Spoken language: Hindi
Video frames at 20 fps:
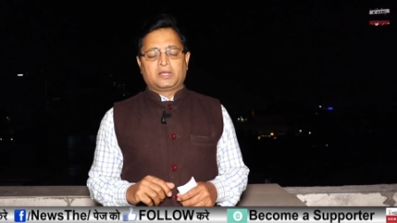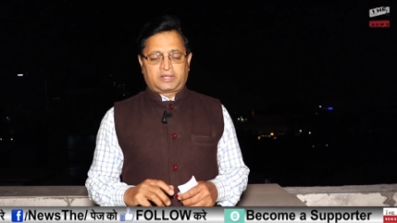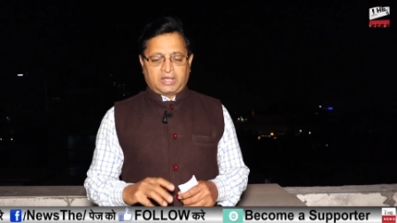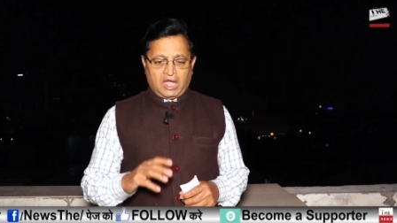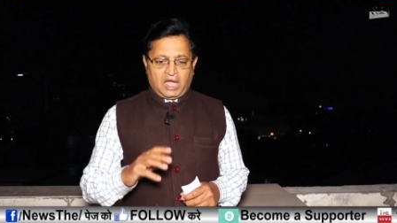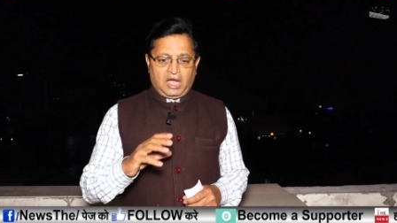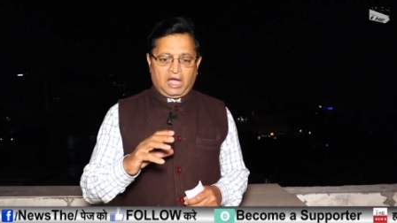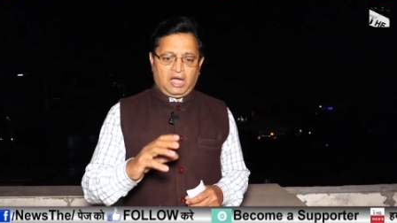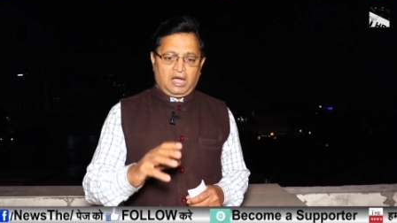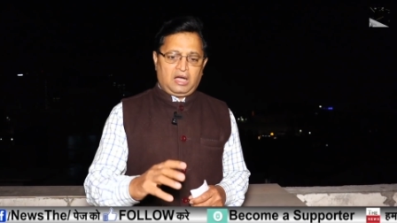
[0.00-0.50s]

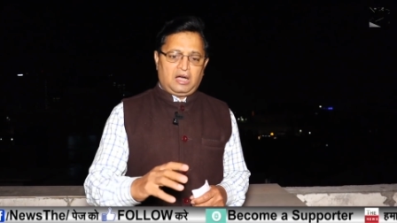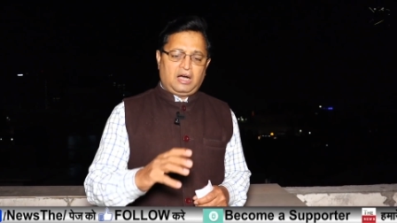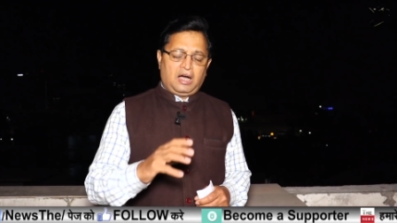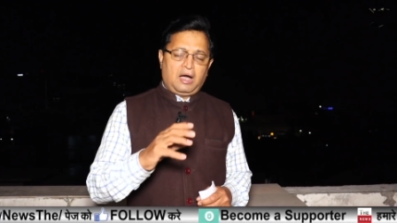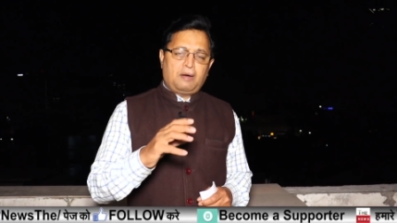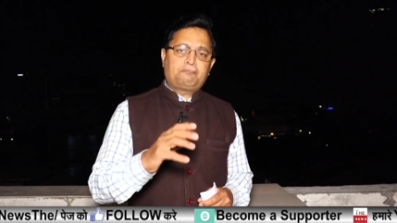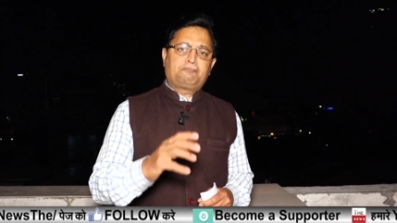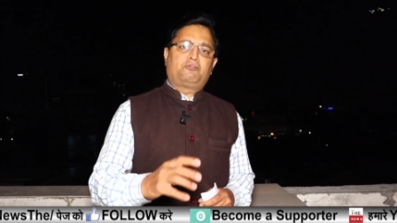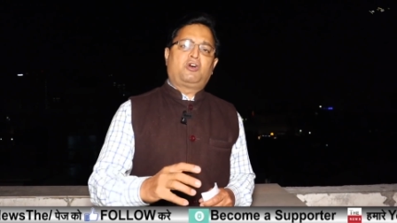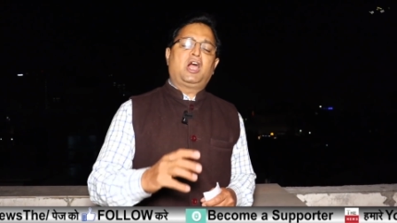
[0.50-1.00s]
क्या
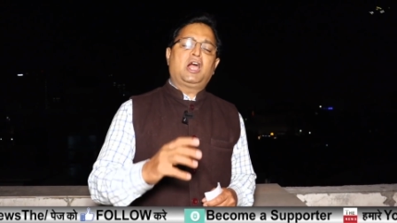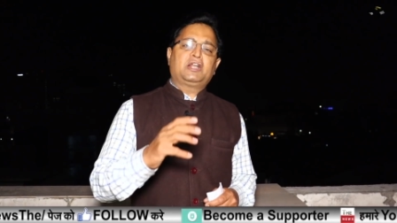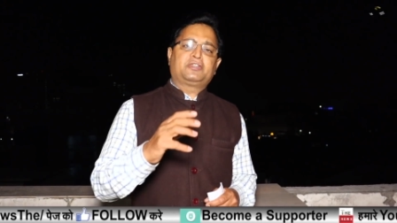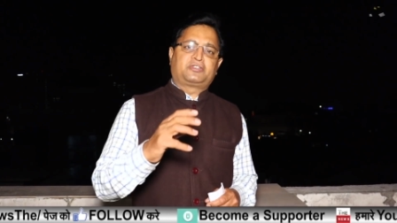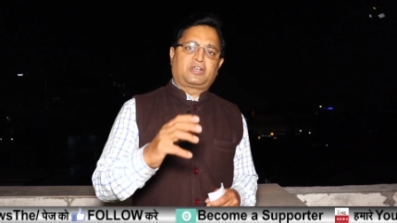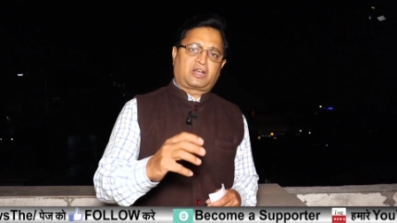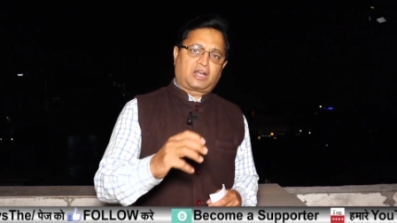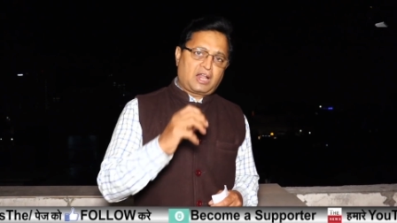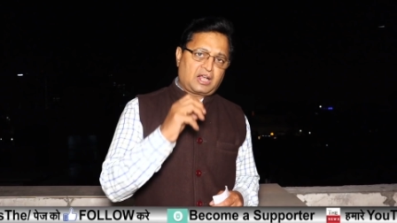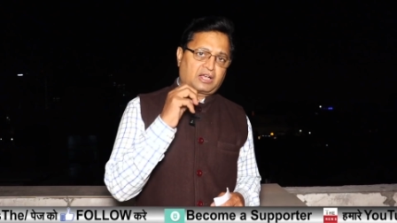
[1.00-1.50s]
आप वहां
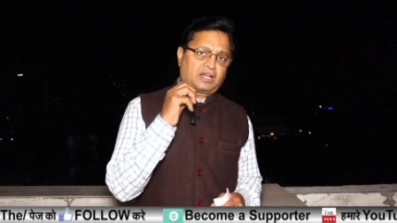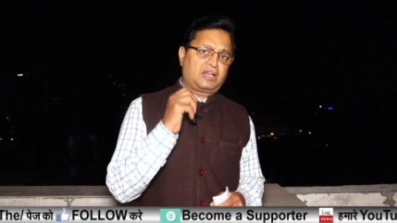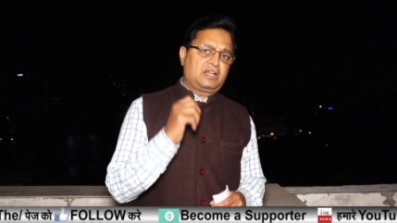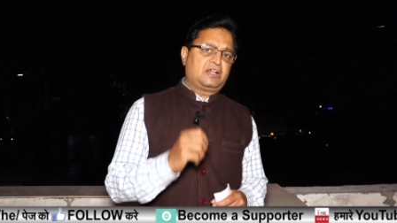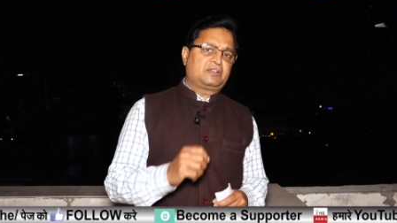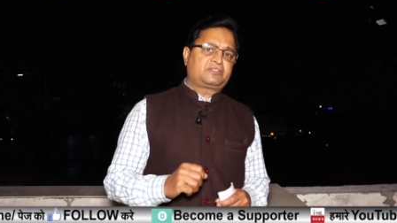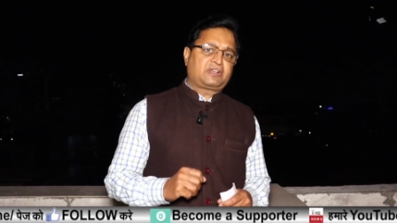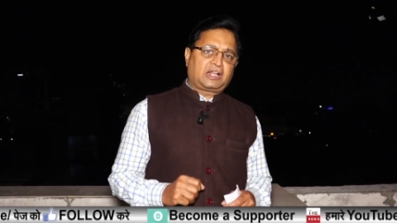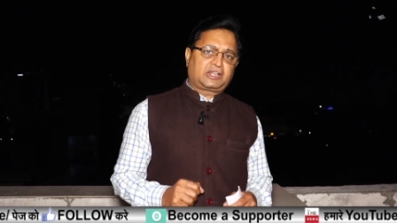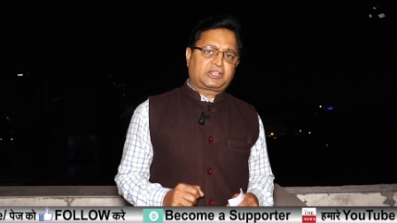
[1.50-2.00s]
झगड़ा
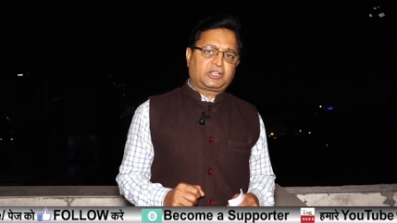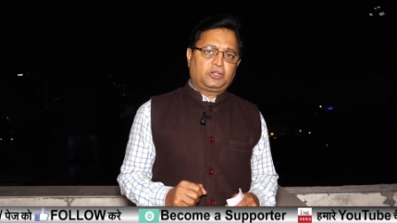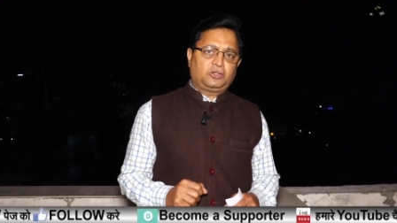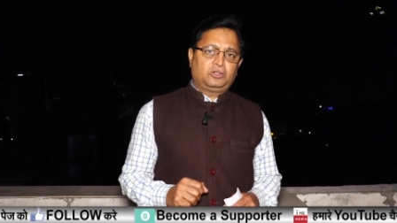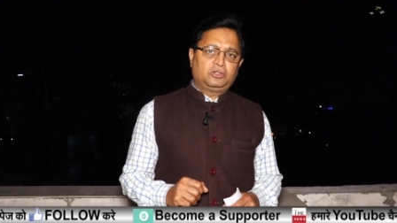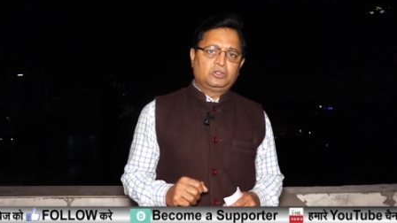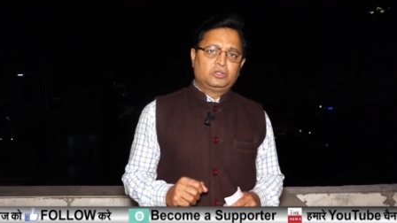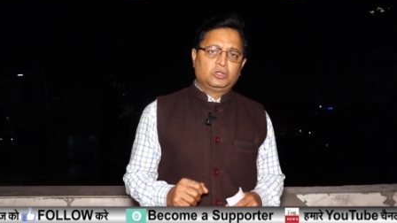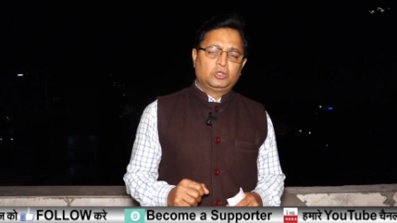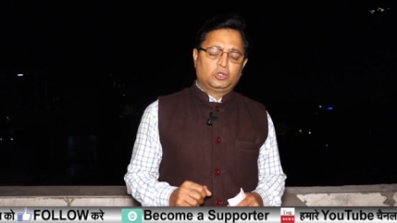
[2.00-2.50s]
करना चाहते
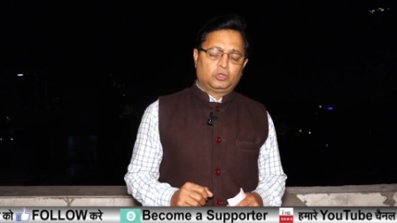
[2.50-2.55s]
हो